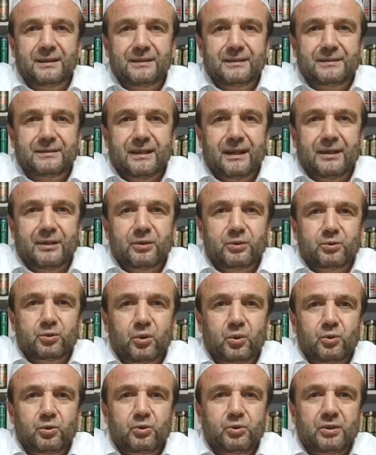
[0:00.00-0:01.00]
insanı
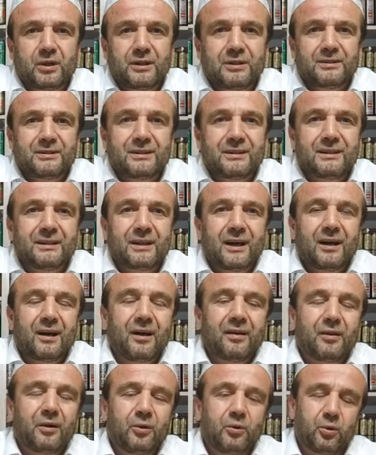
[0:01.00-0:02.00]
sonuçta şirke
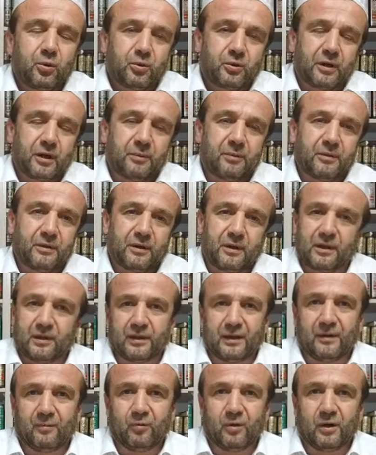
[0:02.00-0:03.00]
kadar götürebilir.
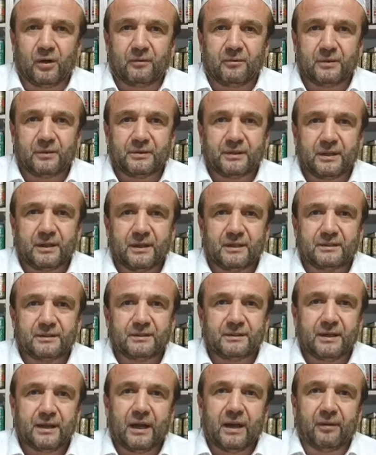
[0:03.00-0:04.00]
Allah muhafaza eylesin.
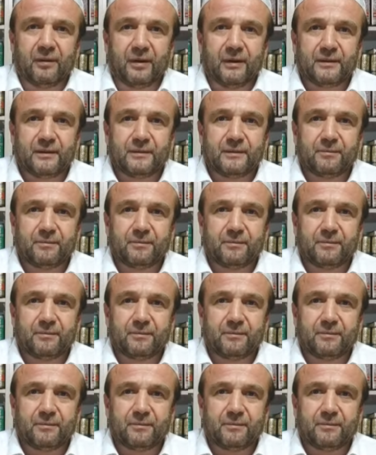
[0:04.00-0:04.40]
Evet.